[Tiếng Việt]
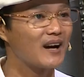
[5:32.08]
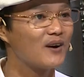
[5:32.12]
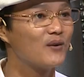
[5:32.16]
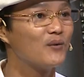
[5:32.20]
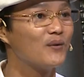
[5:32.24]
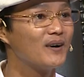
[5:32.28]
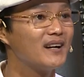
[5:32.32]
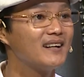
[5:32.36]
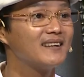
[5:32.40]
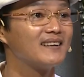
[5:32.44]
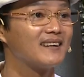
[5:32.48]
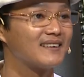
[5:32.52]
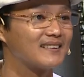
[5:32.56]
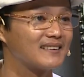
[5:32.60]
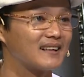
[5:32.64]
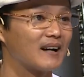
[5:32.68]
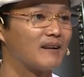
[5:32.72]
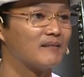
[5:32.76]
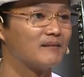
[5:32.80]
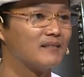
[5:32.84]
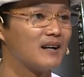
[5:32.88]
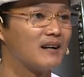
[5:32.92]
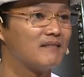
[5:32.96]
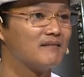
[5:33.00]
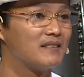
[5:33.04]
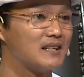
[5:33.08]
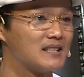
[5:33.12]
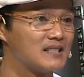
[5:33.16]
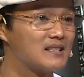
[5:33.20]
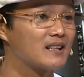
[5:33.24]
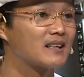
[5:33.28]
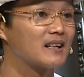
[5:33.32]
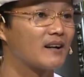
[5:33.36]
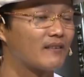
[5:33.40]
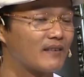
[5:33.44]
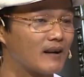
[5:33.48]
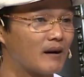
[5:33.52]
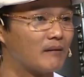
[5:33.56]
đáng quý trân trọng à, về
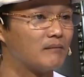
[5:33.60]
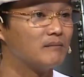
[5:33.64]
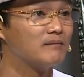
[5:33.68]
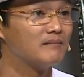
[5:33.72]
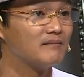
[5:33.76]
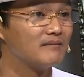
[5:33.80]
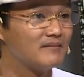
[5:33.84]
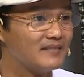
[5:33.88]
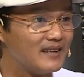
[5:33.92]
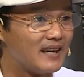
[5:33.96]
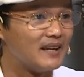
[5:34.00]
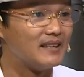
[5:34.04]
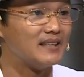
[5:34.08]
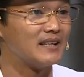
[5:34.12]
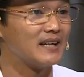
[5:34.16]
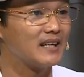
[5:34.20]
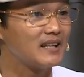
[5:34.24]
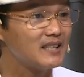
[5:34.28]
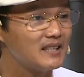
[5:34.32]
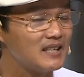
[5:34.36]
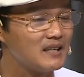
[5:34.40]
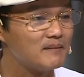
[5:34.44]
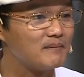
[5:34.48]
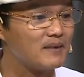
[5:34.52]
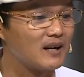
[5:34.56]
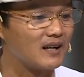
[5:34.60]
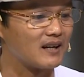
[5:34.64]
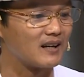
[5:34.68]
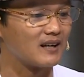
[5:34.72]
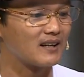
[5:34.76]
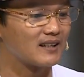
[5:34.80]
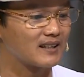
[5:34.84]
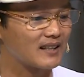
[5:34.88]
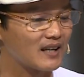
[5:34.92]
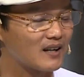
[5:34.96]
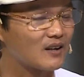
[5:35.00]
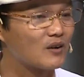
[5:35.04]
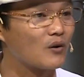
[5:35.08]
sức lao động về những cái gì
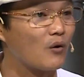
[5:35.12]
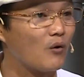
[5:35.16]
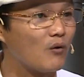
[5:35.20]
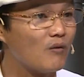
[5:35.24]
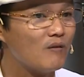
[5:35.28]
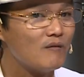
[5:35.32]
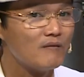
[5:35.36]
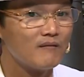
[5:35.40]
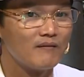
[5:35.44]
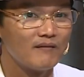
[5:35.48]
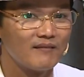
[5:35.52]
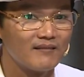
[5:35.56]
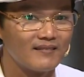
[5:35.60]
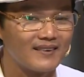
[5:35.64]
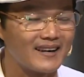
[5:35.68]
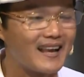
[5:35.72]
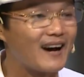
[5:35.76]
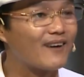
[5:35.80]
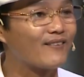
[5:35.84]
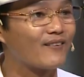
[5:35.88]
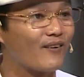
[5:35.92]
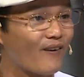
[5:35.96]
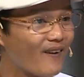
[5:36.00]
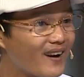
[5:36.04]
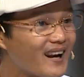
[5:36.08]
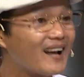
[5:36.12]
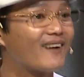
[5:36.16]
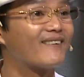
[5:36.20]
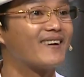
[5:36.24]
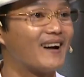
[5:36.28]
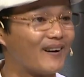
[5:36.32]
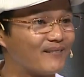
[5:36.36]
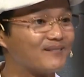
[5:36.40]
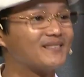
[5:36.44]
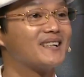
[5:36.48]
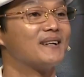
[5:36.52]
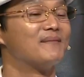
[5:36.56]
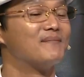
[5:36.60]
mà các cụ là có lao
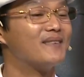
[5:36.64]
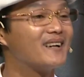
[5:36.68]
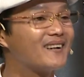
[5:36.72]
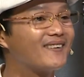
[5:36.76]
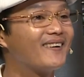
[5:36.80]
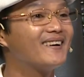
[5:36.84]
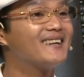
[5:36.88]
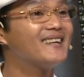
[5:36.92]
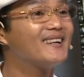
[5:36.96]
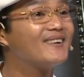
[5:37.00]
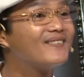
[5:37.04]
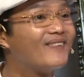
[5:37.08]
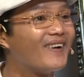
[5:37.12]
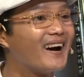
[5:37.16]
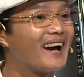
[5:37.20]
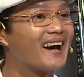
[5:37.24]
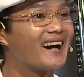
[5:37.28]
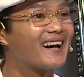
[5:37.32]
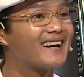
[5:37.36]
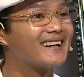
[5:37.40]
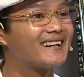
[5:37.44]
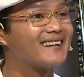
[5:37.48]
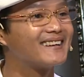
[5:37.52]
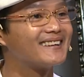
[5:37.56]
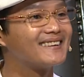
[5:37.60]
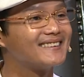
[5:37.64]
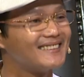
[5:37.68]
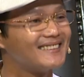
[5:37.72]
động thì mới có vinh quang anh á